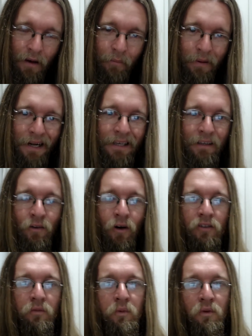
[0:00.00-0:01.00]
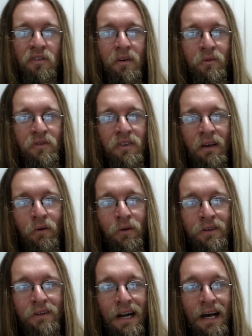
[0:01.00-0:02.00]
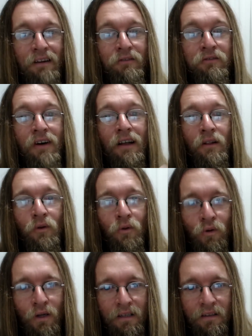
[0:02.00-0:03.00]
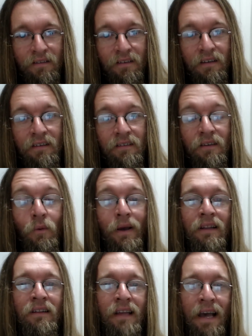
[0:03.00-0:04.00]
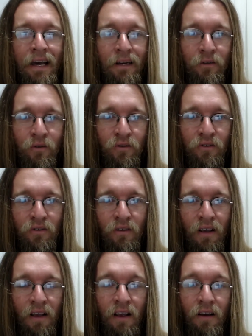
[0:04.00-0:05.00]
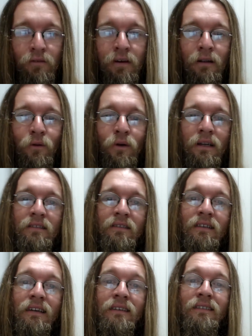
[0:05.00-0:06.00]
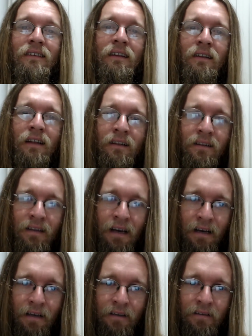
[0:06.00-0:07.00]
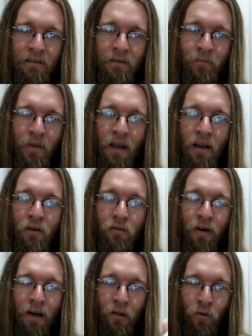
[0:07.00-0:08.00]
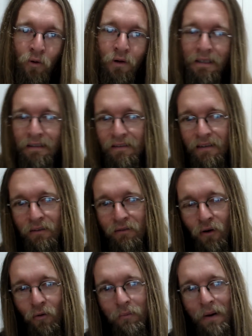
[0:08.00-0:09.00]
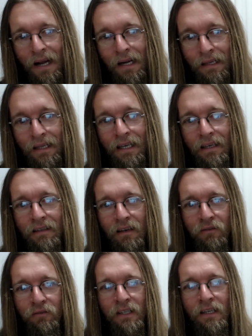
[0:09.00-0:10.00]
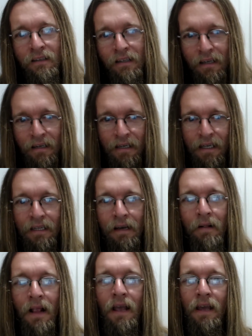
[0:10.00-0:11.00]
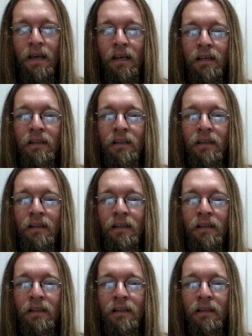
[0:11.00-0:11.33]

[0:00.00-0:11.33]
para que nós possamos encontrar valores que são eternos, valores transcendentais, valores que vão para além da vida terrena e que